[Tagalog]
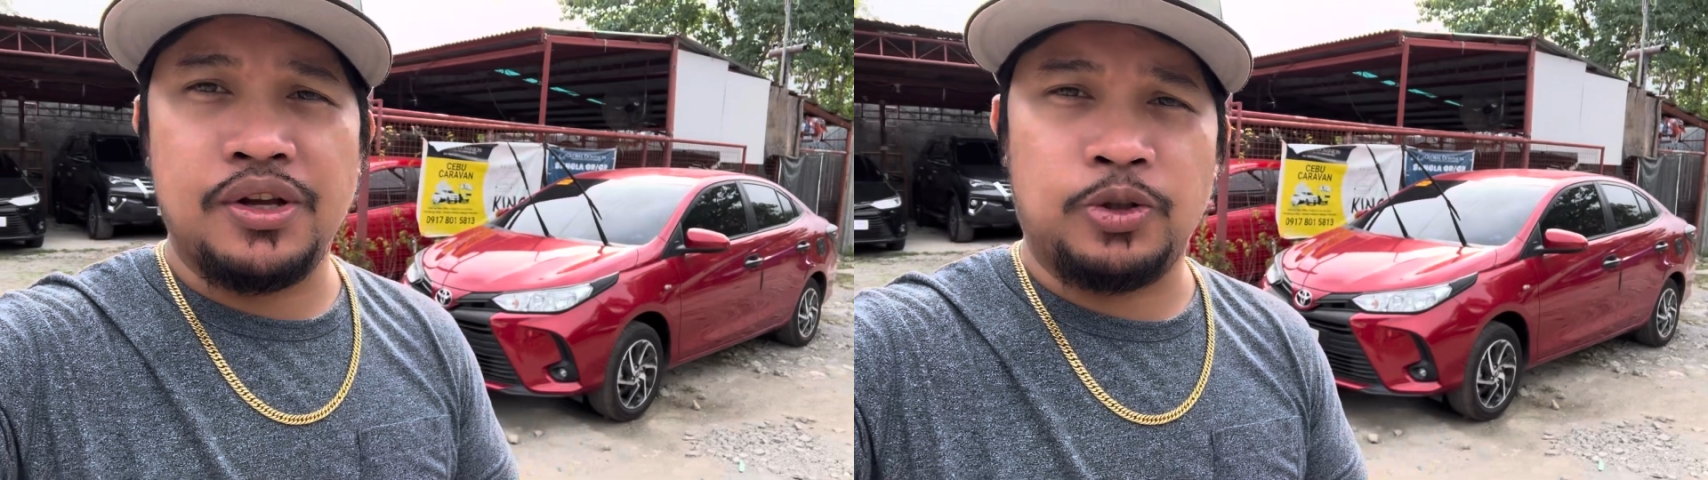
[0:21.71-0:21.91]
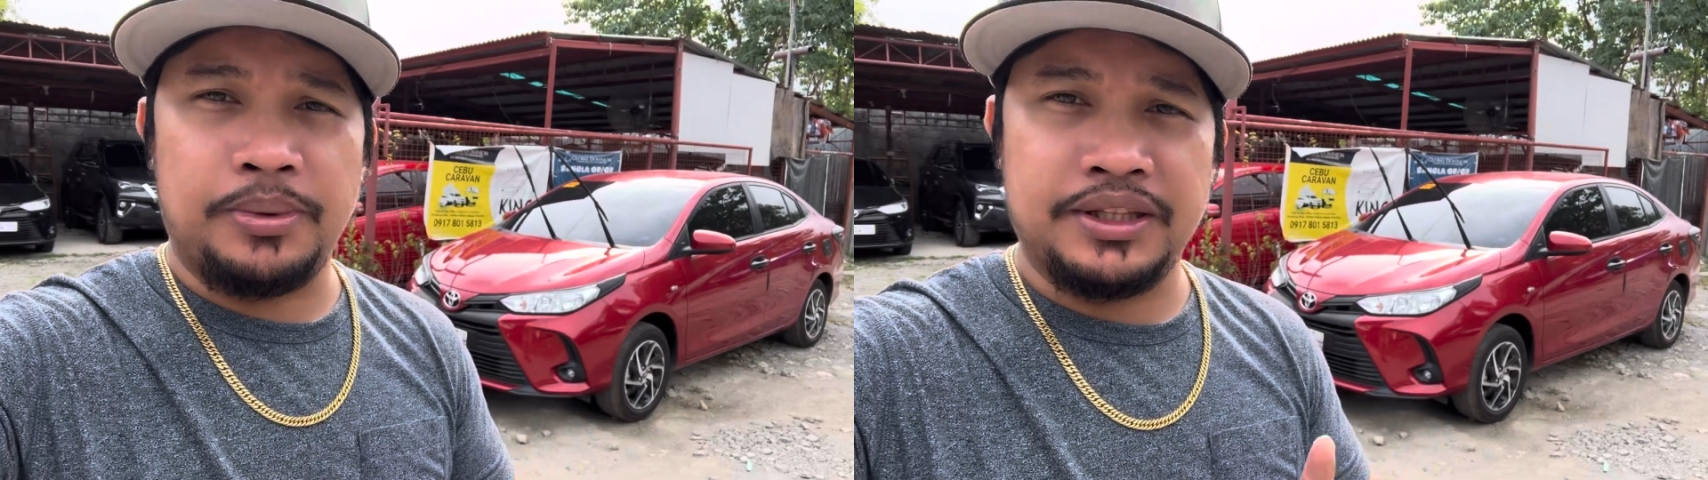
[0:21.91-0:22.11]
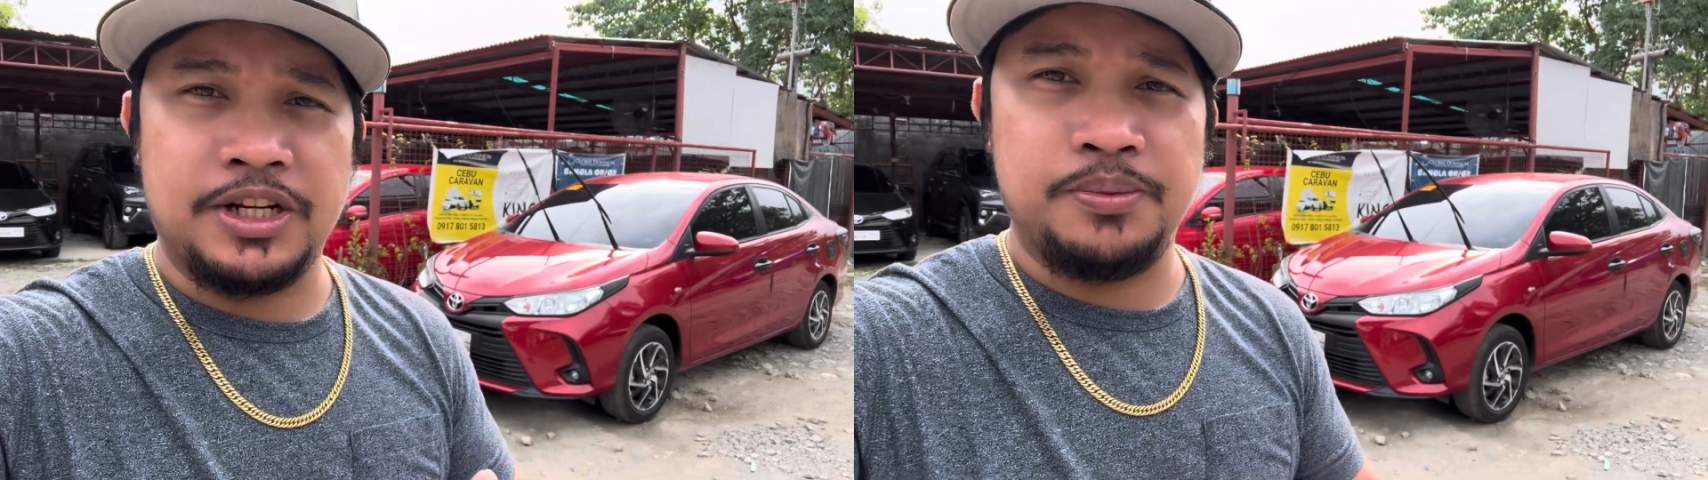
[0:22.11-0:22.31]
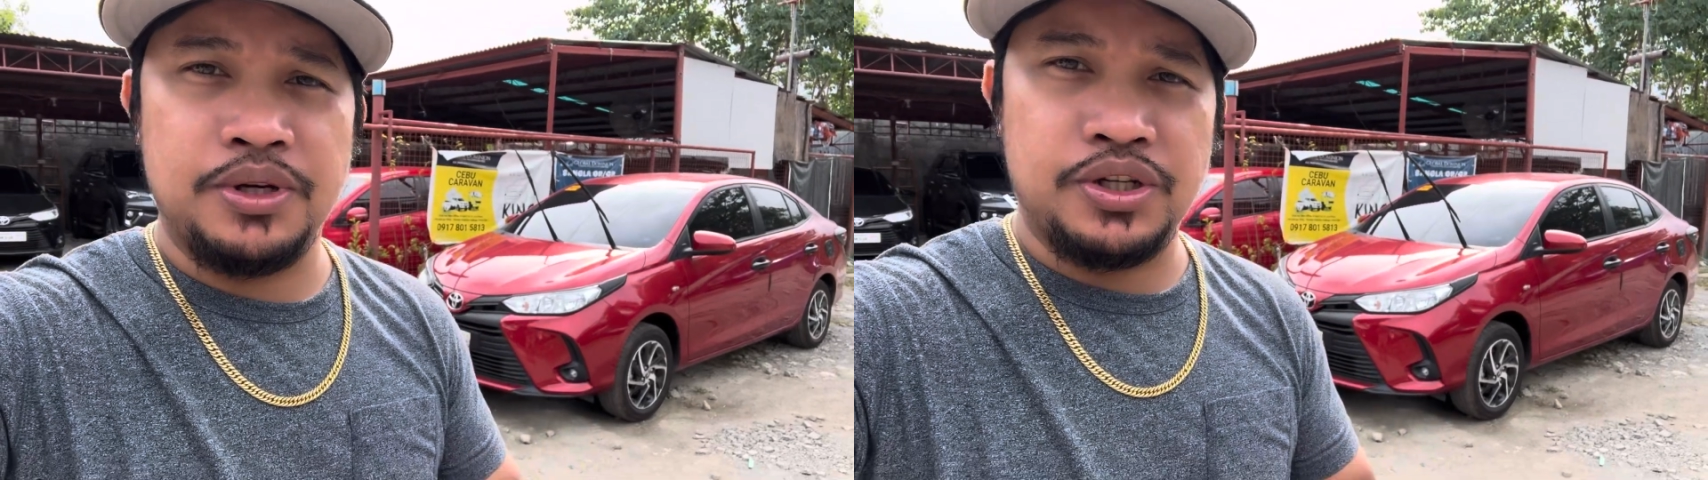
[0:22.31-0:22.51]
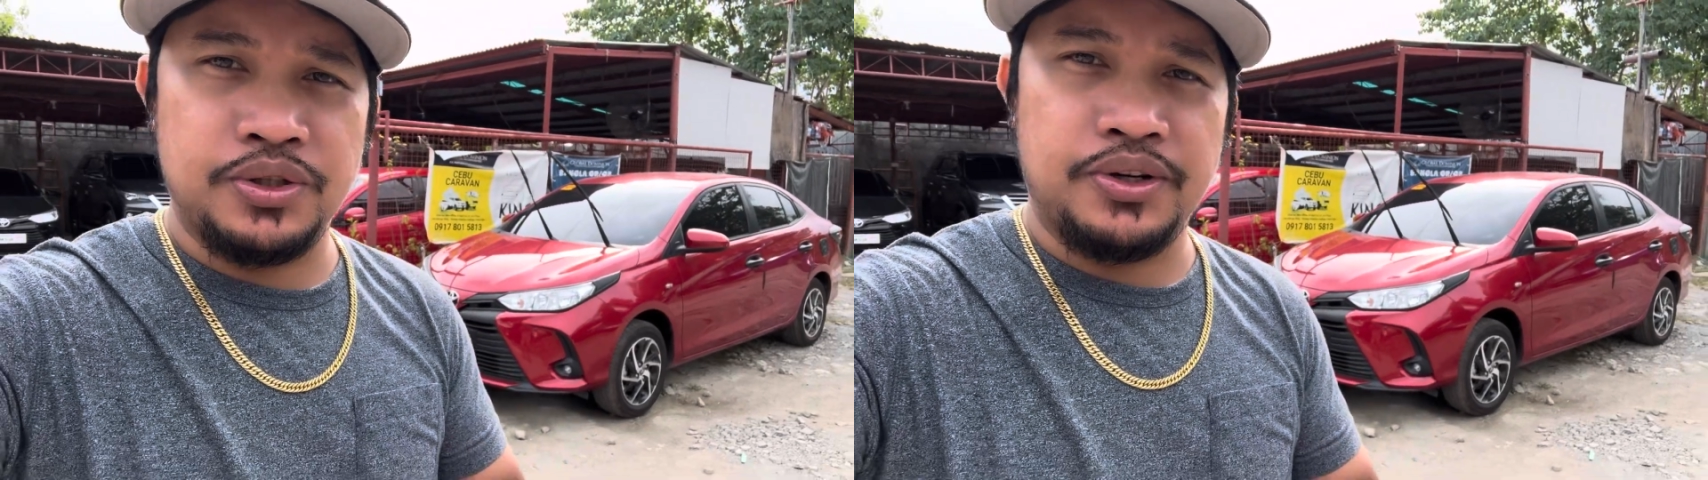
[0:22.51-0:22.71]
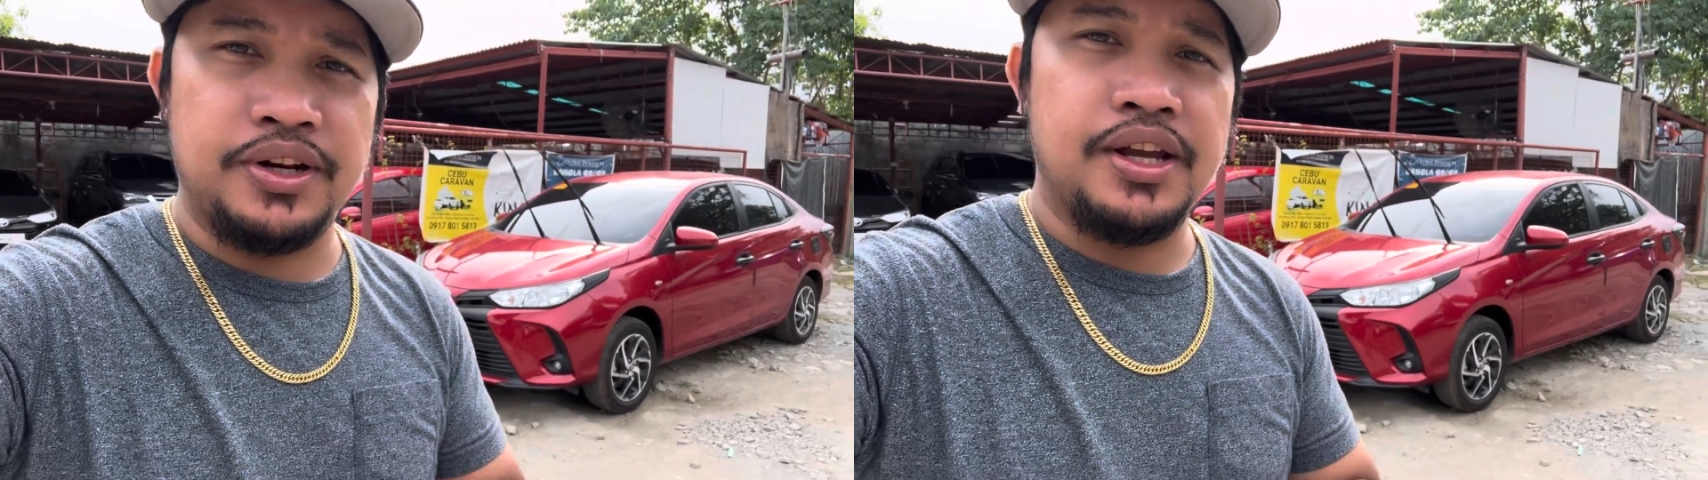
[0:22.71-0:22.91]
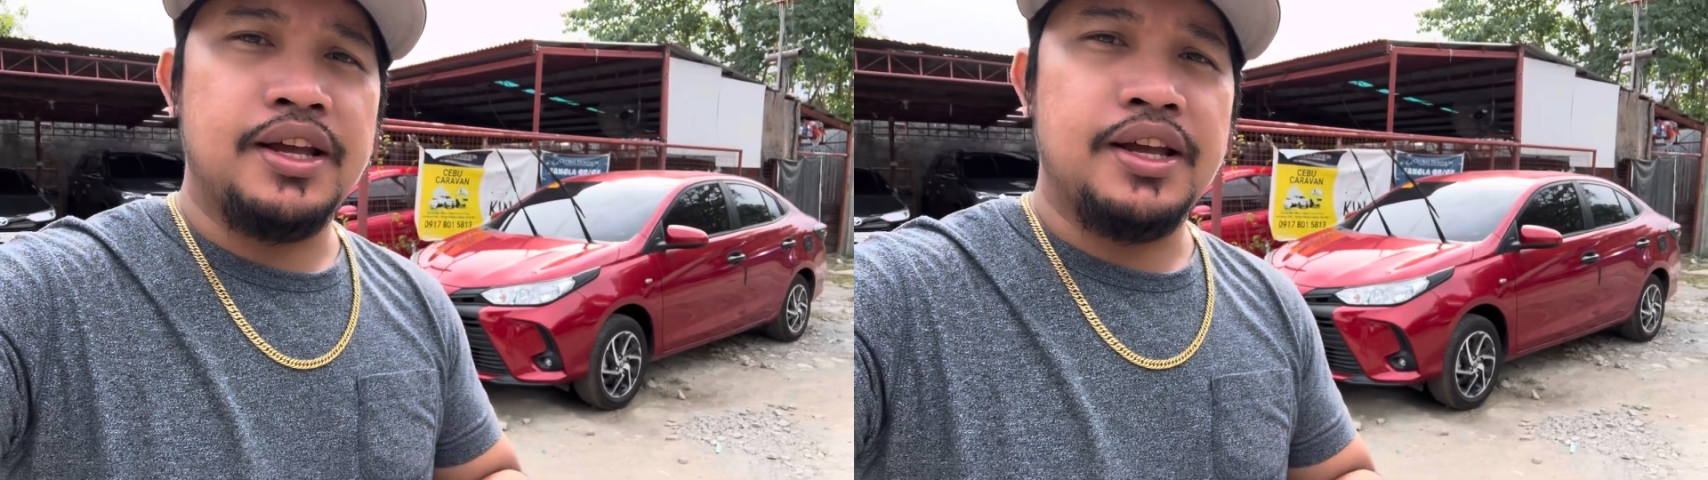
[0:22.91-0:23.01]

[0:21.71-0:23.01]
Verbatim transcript: automatic transmission,